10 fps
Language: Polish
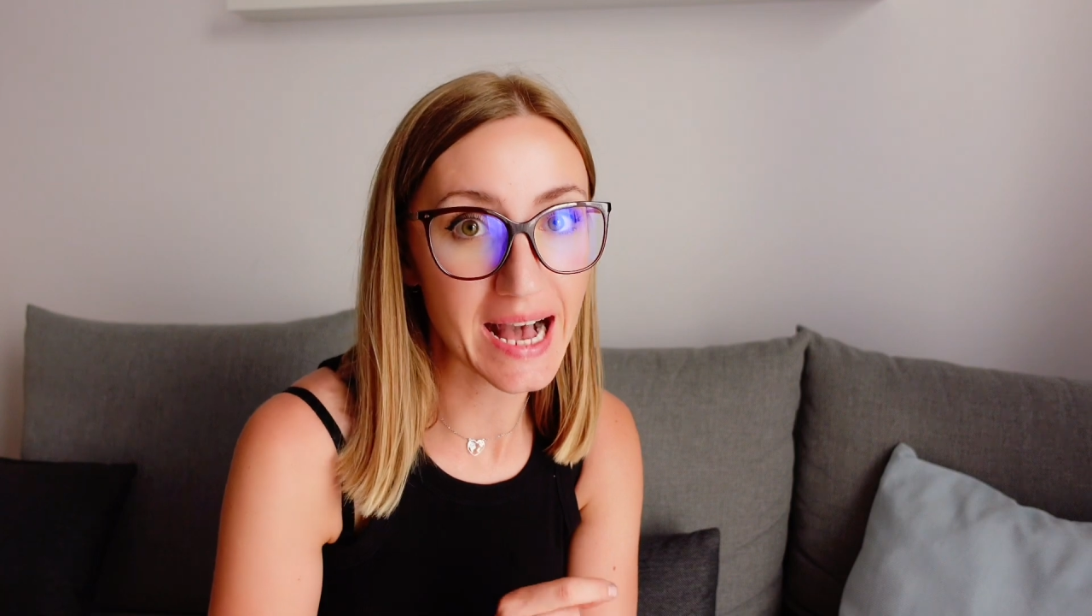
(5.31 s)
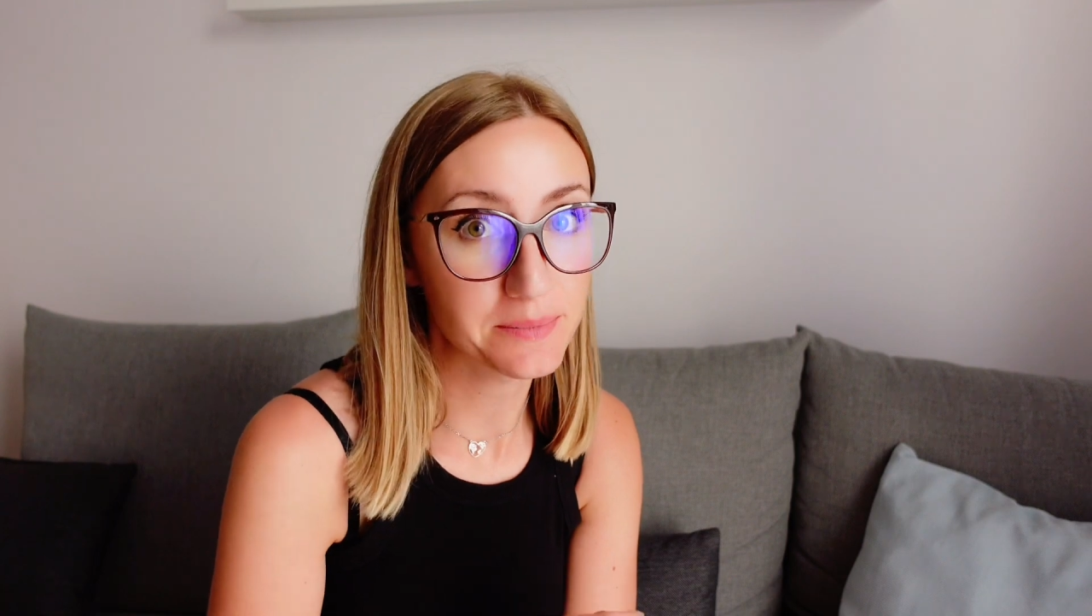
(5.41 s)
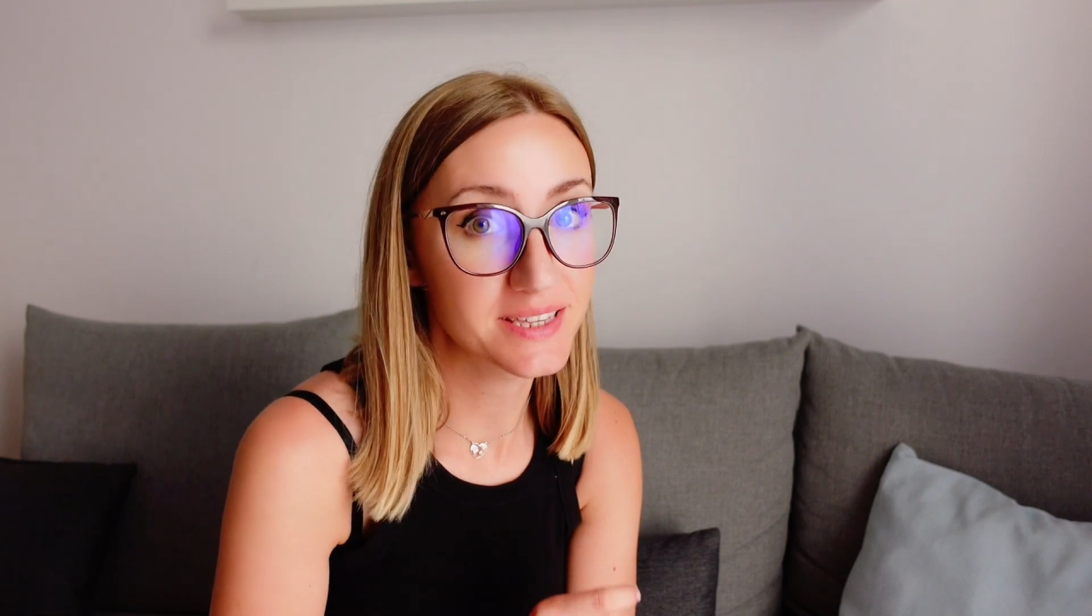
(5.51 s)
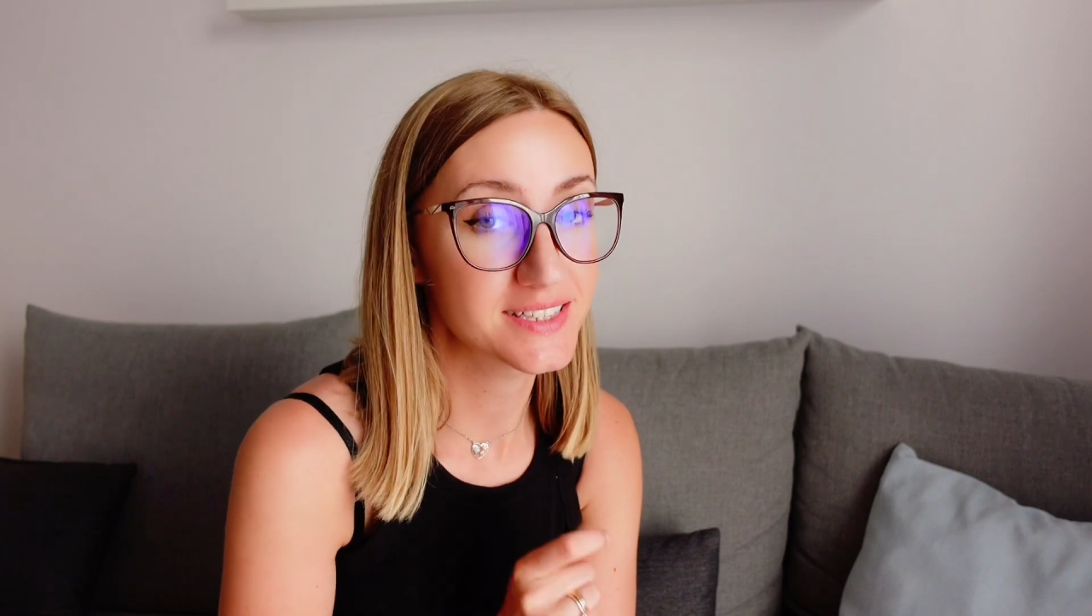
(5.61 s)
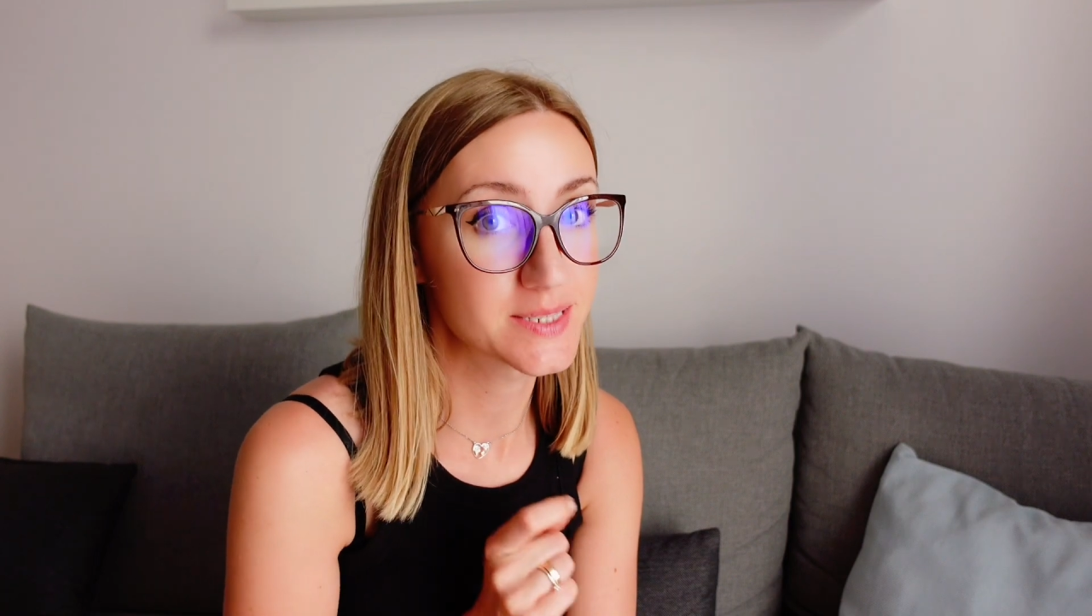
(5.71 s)

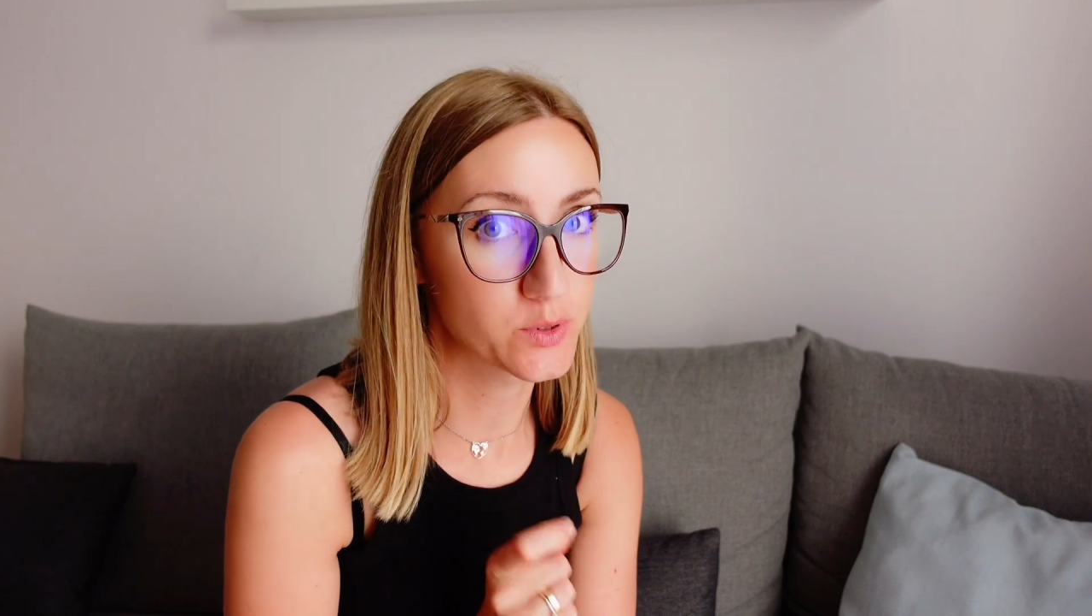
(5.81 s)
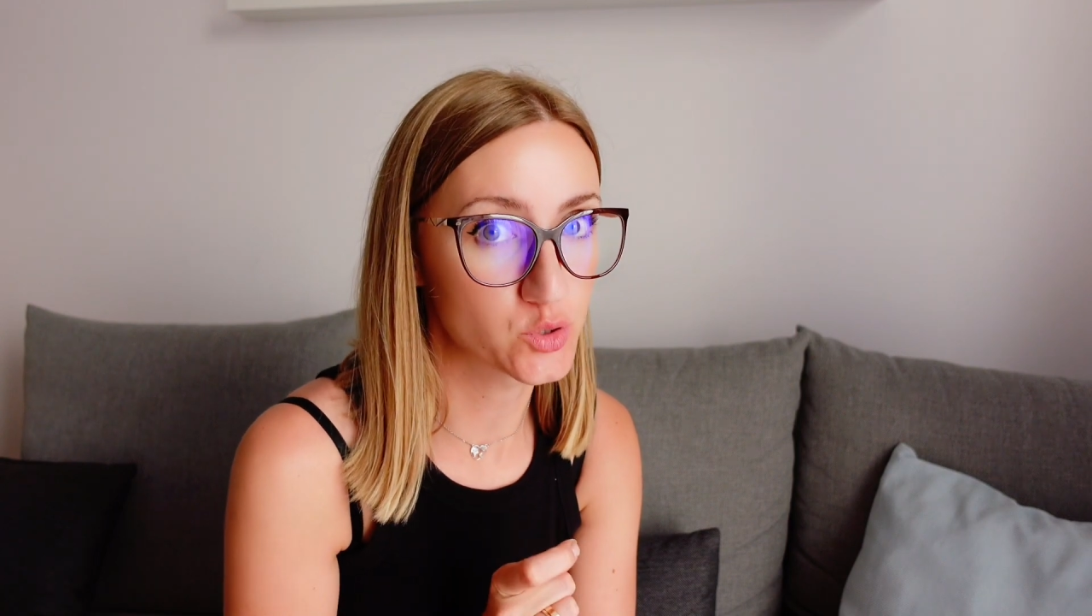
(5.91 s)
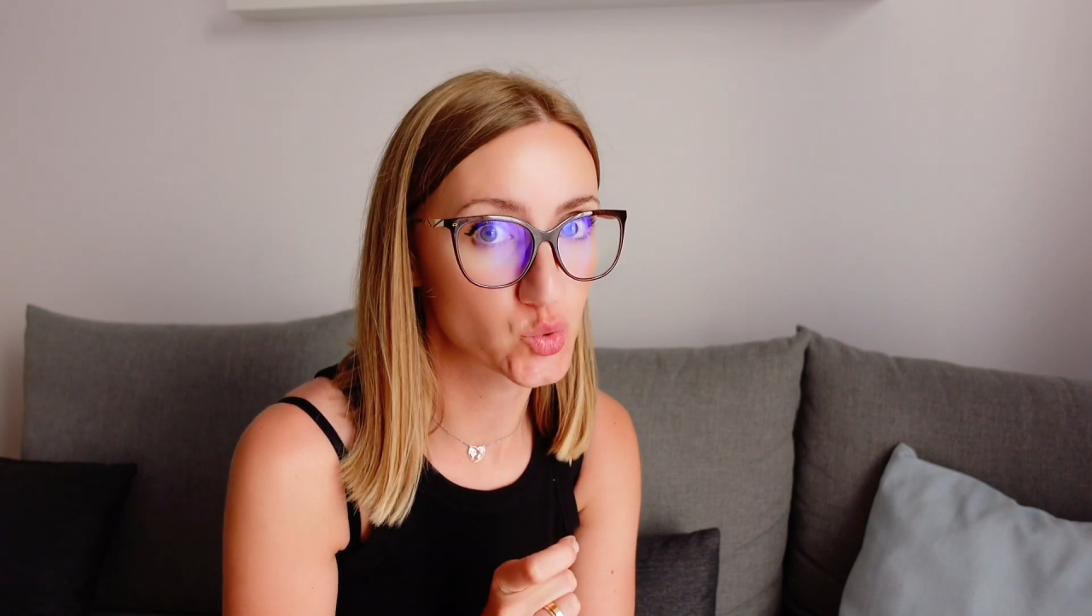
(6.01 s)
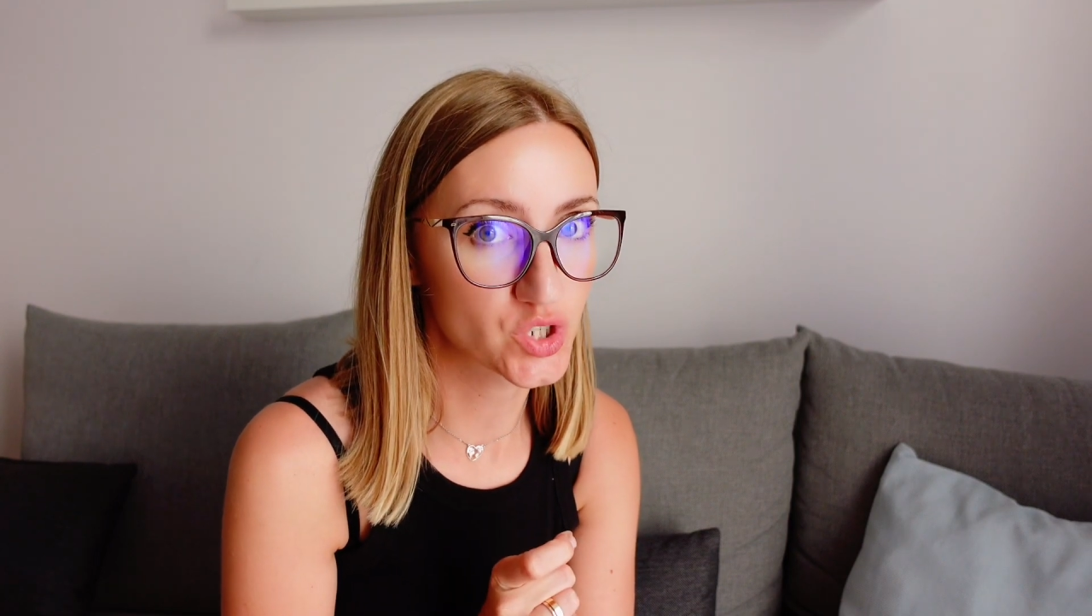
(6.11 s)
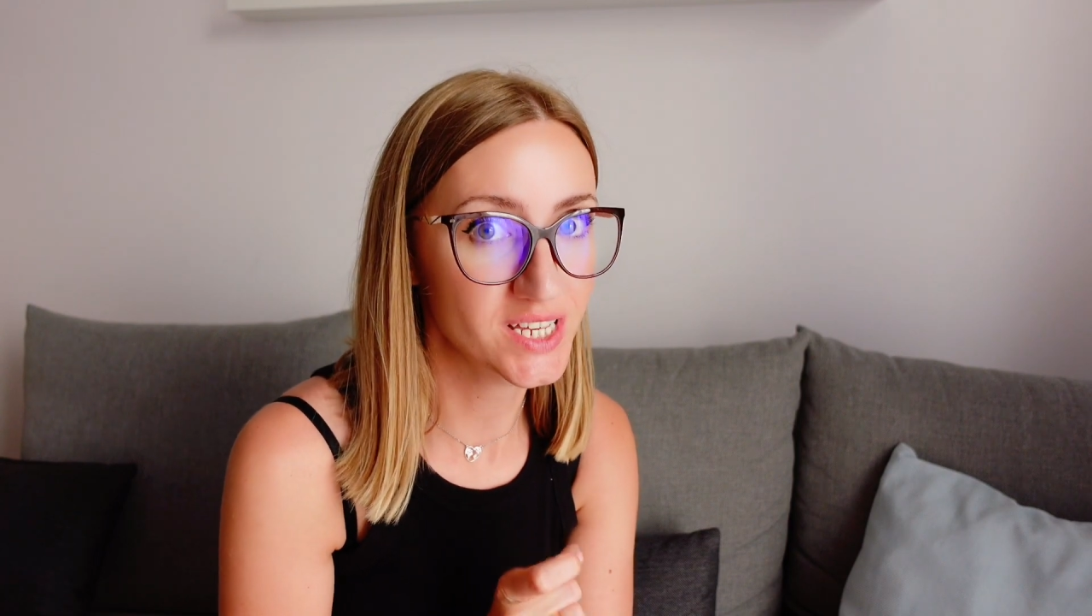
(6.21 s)
update z
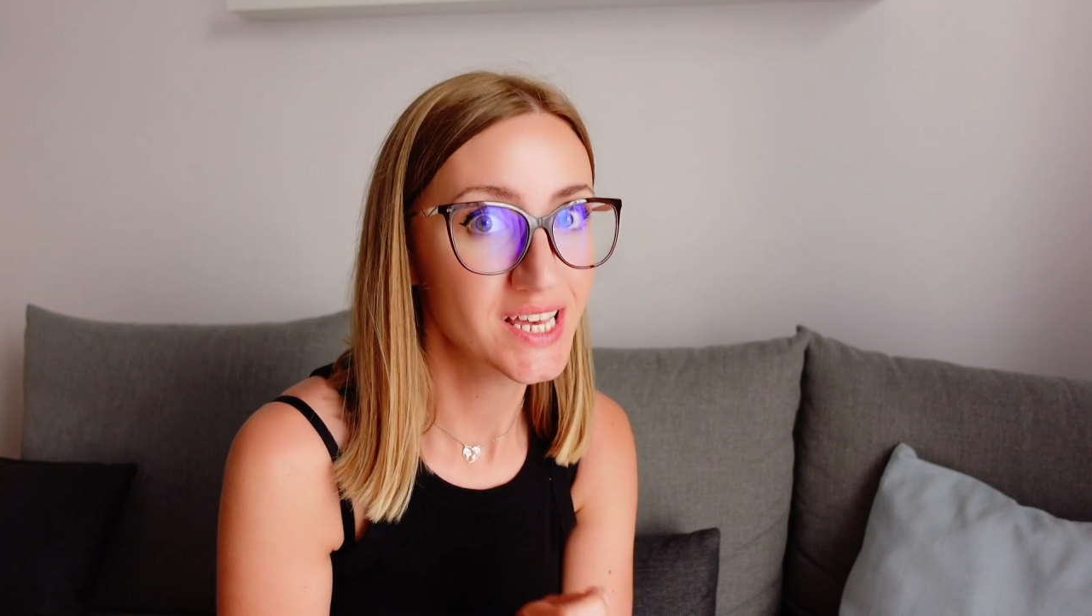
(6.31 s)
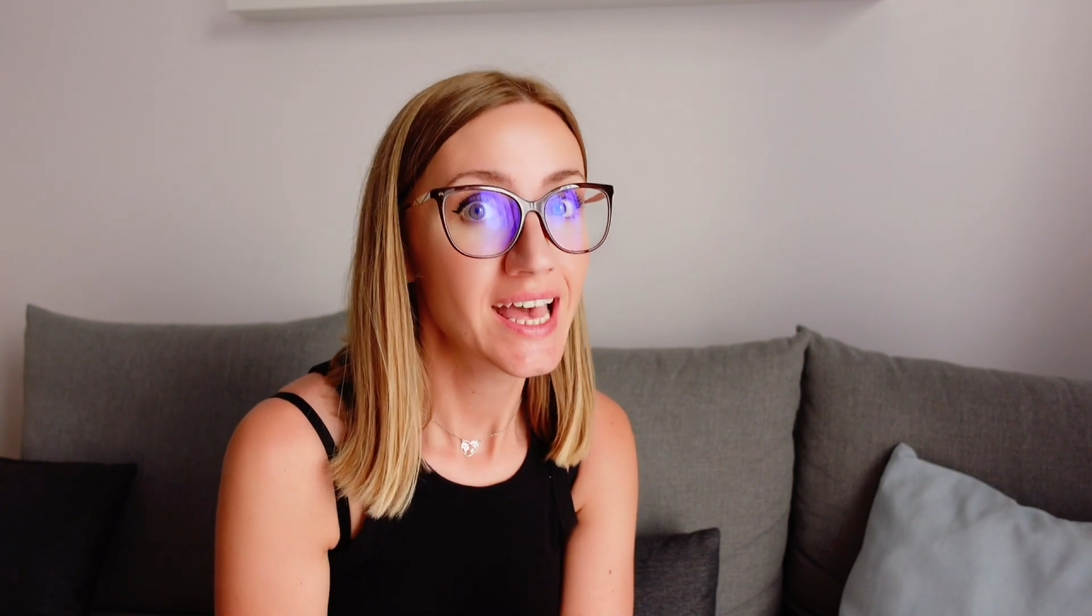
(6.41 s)
podróży,